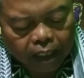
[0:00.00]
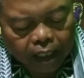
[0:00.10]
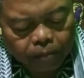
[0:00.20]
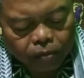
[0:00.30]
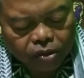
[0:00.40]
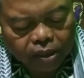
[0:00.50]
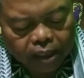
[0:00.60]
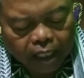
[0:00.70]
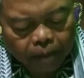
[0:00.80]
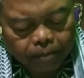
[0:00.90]
kamu
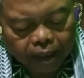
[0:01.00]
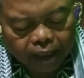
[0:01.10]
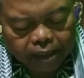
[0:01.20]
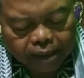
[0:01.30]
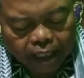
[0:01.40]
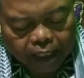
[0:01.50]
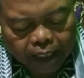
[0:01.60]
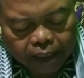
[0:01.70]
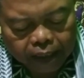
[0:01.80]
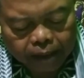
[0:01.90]
sedang
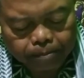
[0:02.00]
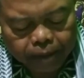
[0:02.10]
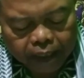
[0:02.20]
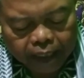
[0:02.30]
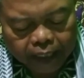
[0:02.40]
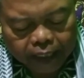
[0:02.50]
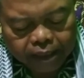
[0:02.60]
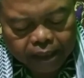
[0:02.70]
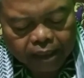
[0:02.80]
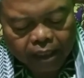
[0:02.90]
mengerjakan ibadah
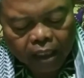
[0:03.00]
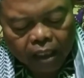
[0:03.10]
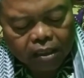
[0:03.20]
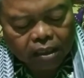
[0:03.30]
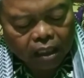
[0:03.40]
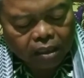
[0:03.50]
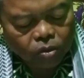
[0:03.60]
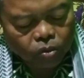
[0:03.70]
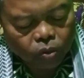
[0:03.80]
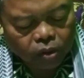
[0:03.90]
haji
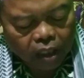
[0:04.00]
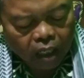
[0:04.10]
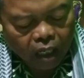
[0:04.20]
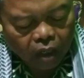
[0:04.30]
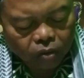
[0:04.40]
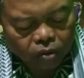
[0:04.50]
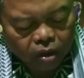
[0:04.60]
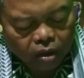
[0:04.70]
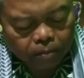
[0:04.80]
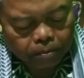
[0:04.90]
Sesungguhnya Allah